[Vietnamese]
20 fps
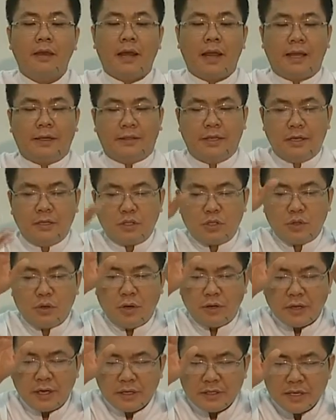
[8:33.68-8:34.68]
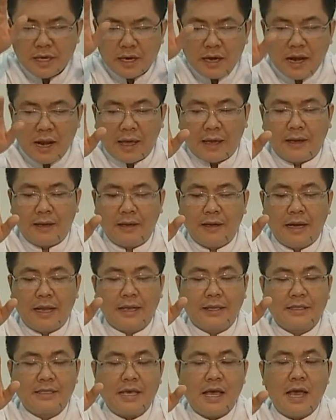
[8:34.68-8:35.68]
Lạy Thiên Chúa rất nhân lành
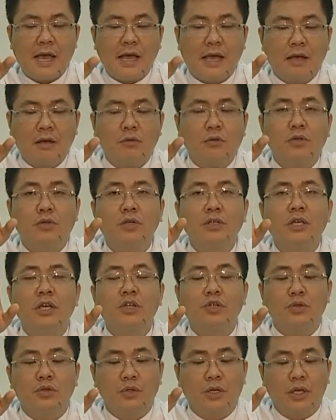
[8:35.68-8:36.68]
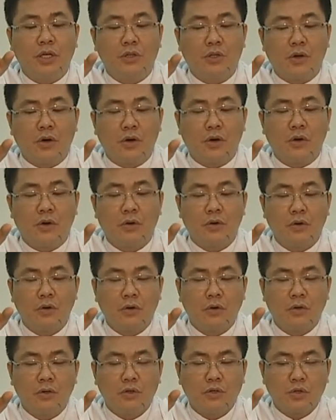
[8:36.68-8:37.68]
là cha của Chúa Giêsu Kitô,
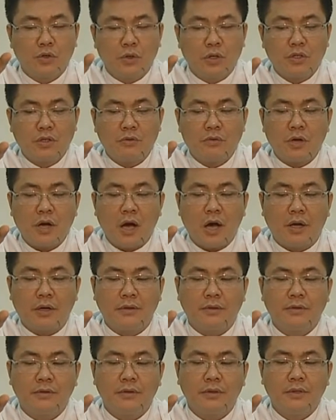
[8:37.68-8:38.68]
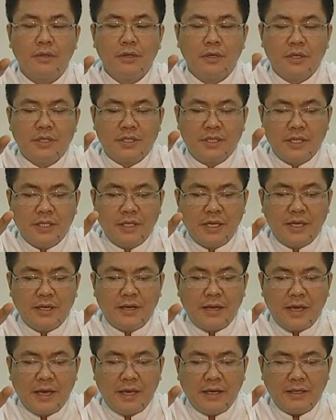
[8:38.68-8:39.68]
Chúa chúng con, Xin
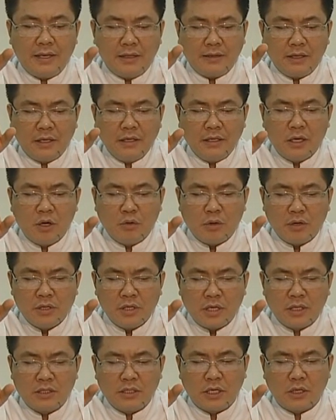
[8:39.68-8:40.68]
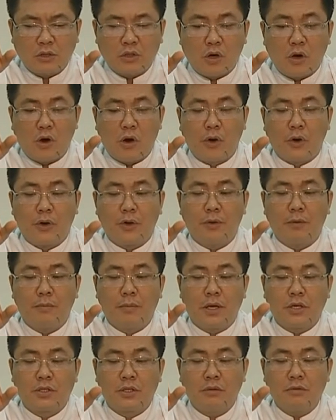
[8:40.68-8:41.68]
nhìn đến các tín hữu đã được rửa tội
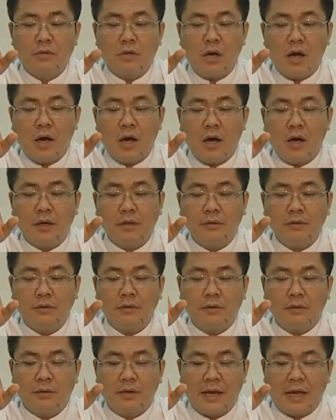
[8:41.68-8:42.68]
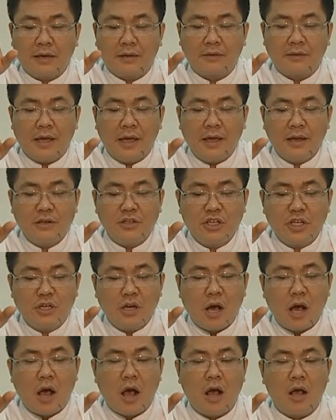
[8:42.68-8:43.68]
mà chúng con đặt tay trên
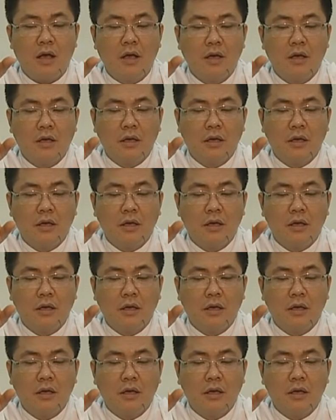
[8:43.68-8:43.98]
họ.